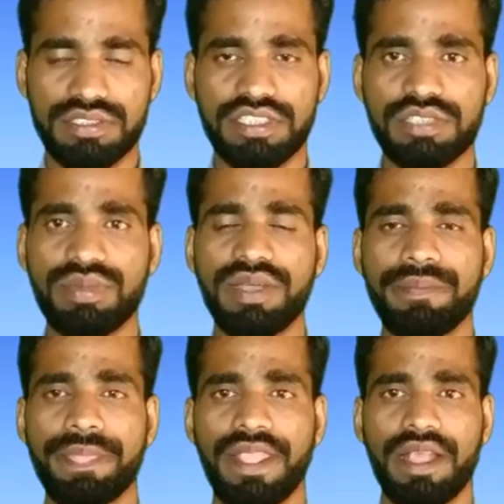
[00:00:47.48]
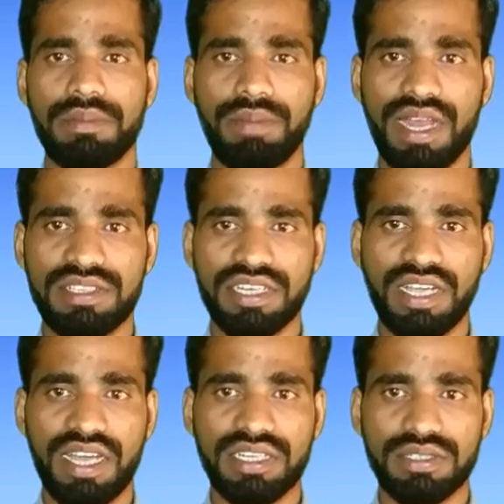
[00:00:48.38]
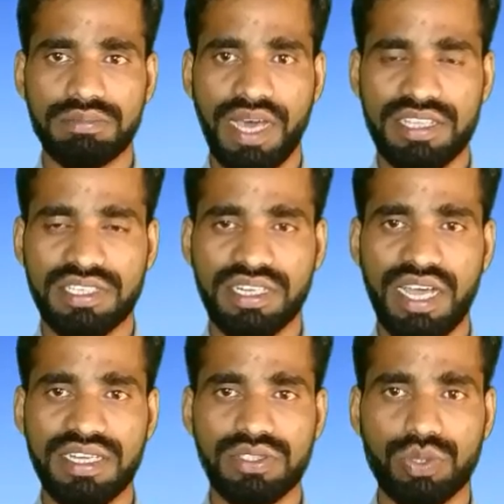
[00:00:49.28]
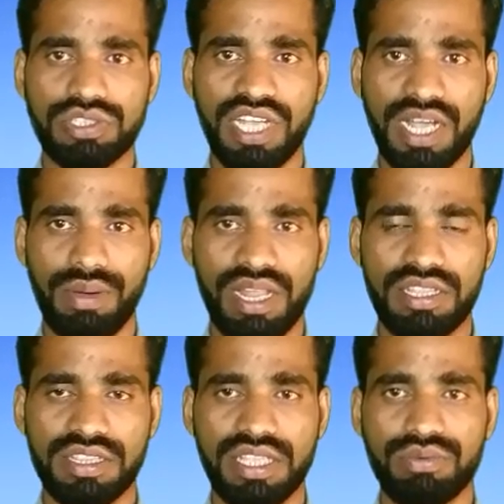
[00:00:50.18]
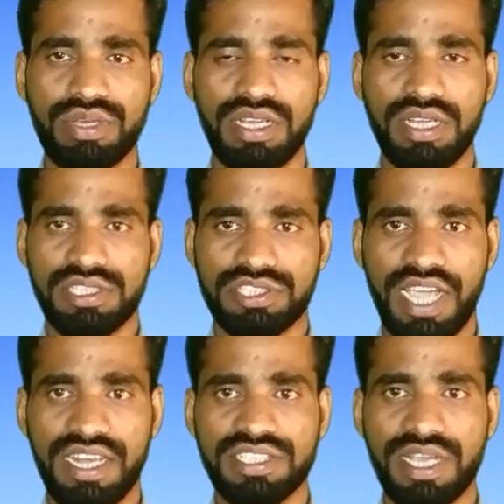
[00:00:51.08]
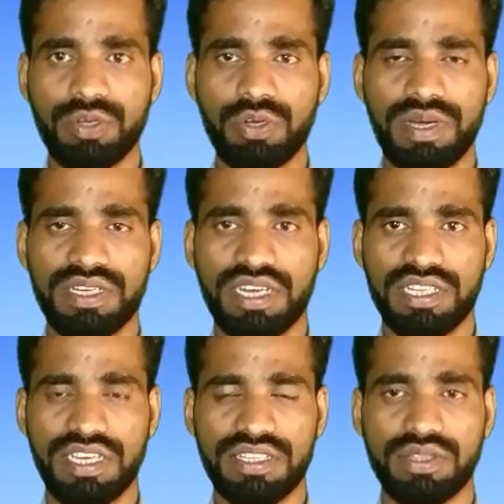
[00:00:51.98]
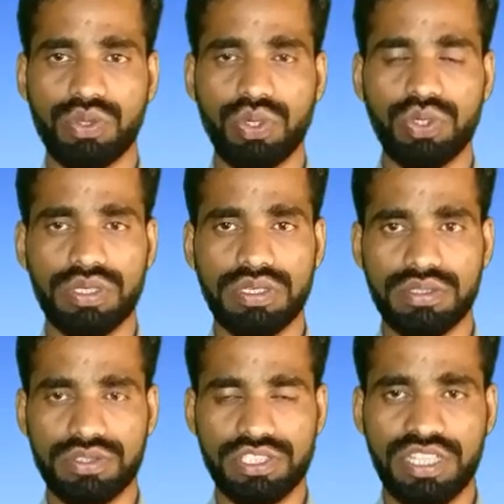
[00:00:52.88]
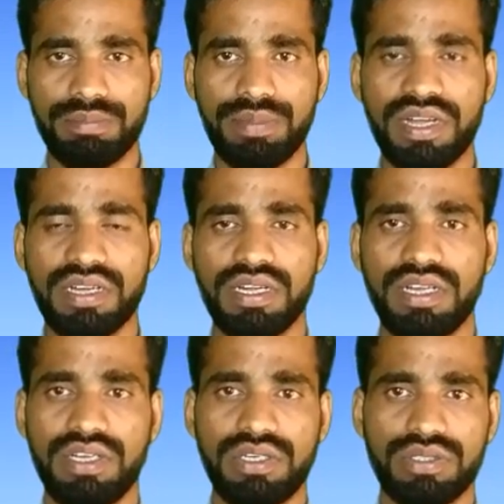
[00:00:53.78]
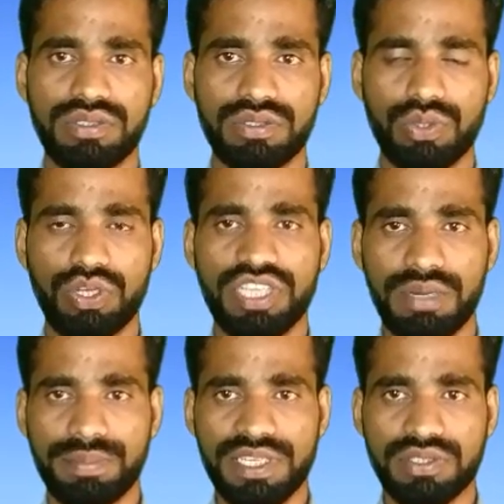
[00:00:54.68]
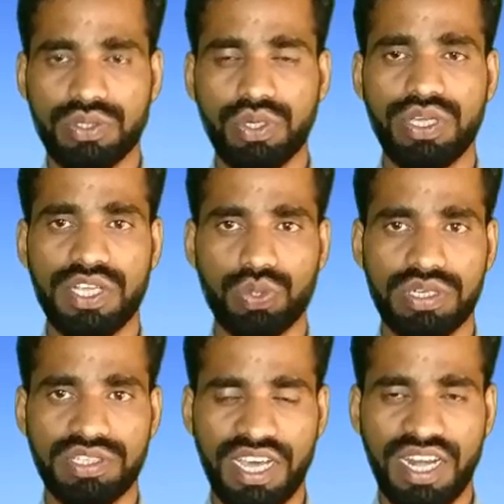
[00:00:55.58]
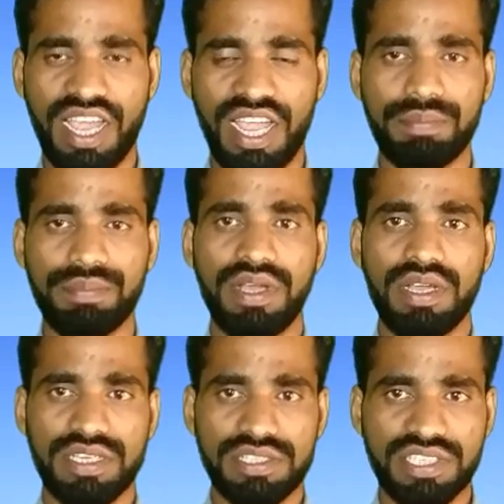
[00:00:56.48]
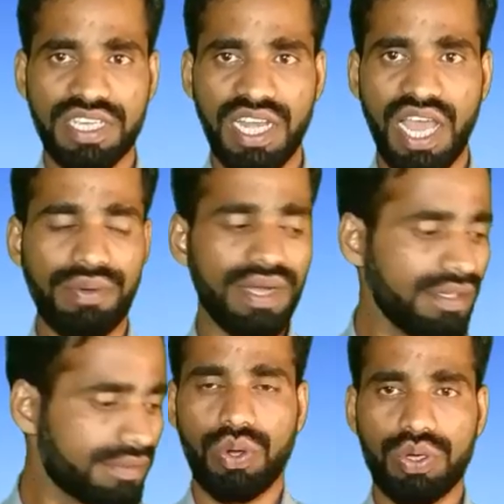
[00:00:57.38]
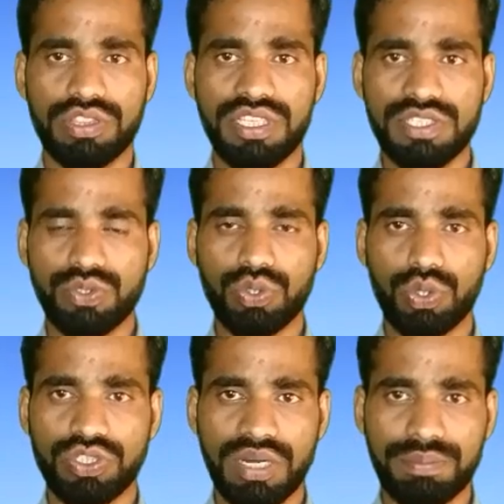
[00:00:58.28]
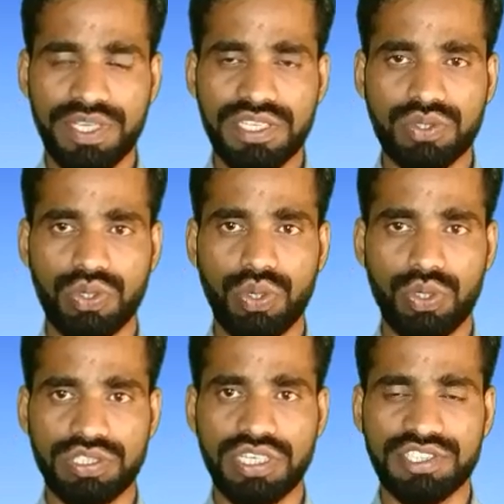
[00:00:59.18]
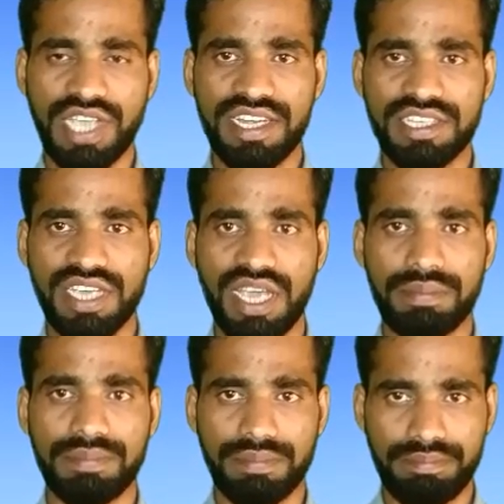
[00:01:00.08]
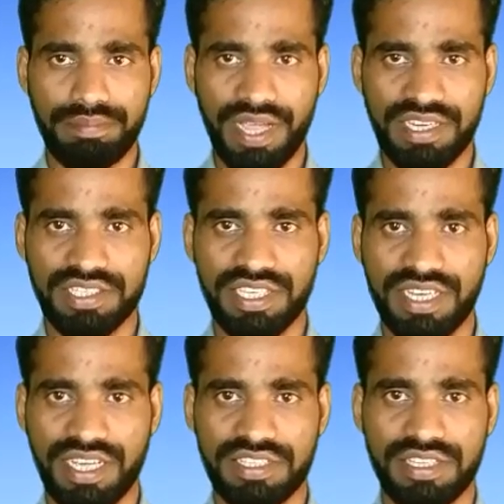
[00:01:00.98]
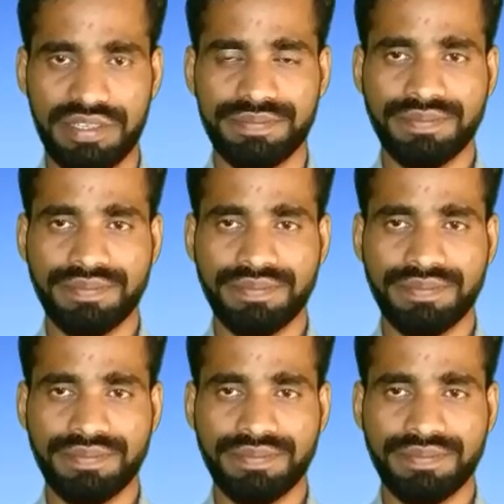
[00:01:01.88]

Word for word: जिसमें भारत सरकार की भारत सरकार ने सुरक्षा खबर देते हुए चाइनीज ऐप को बंद कर दिया था दो सितम्बर दो को एक ऐप इसके अलावा 29 जून 2020 को उनसठ चाइनीज ऐप बैन किए गए थे